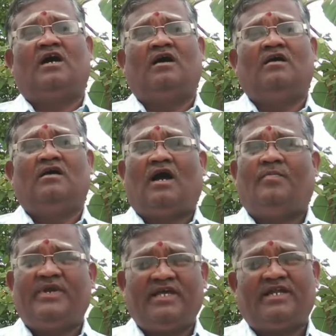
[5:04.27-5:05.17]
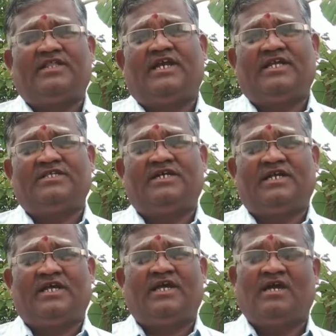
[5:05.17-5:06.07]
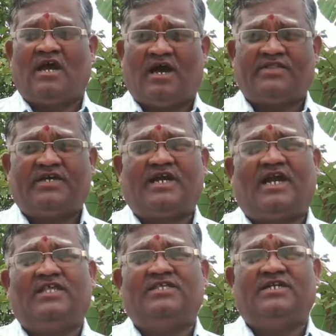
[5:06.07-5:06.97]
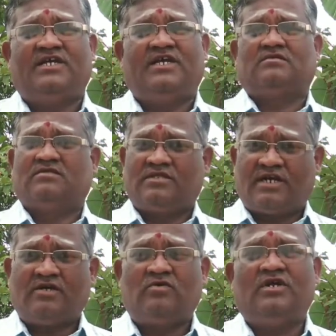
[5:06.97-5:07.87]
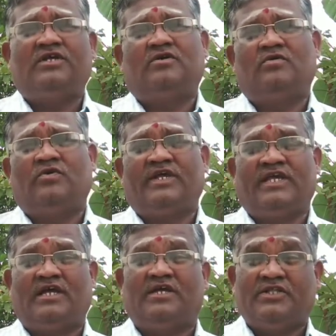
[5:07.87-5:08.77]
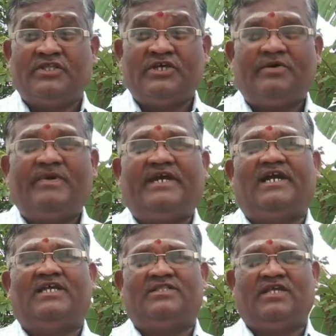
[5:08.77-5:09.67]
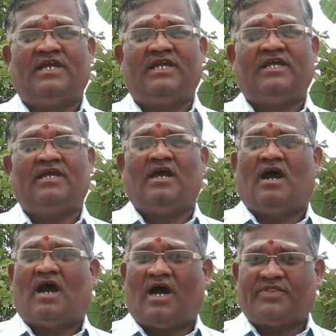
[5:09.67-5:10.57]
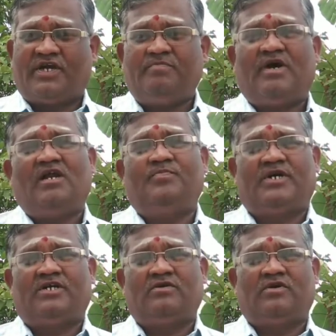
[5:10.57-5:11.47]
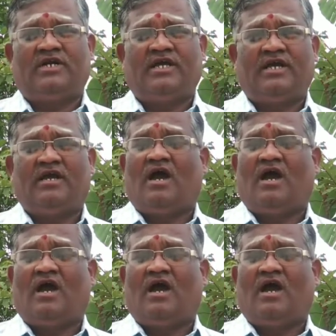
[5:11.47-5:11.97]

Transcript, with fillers: தான் அப்படிங்கிறத நினச்சிக்கிட்டு அதை களைஞ்சிட்டு தனக்குள் இருக்கக்கூடிய திறமைகளை தேடி அதன்பால் பற்று கொண்டு